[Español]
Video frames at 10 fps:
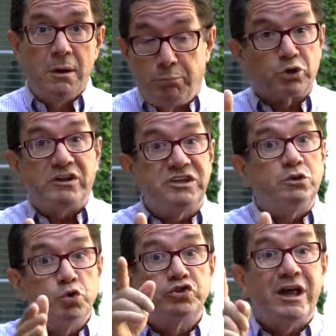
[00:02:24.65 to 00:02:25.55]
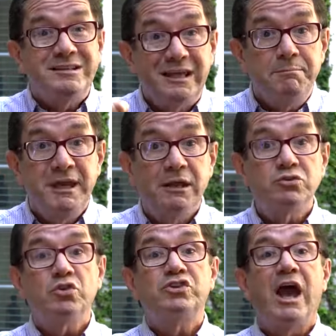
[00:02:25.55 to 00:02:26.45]
porque si tus
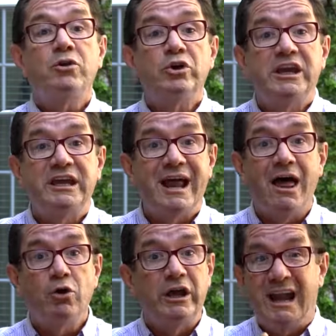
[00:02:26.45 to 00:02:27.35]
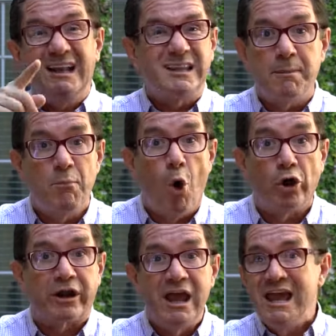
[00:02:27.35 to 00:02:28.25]
sentimientos se han originado en el
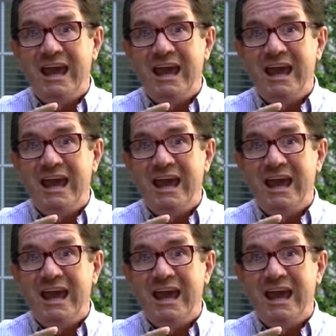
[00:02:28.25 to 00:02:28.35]
temor,